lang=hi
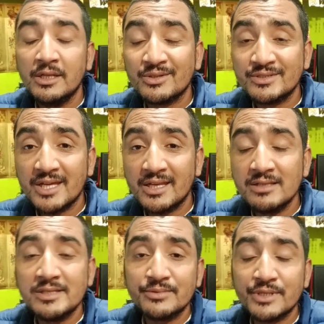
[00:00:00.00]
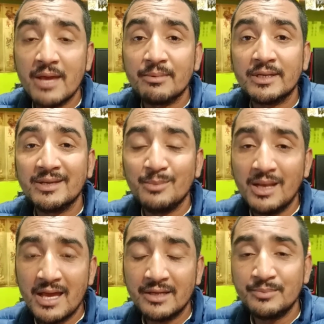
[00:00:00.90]
तो चैनल सब्सक्राइब करके
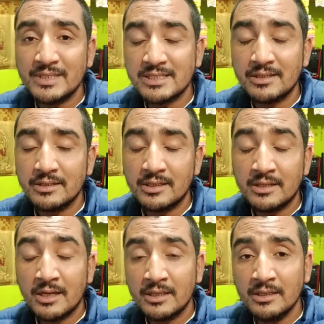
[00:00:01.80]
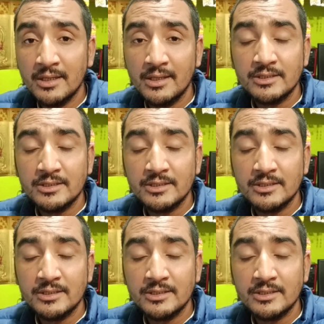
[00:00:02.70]
बेल आइकन प्रेस कर देना ताकि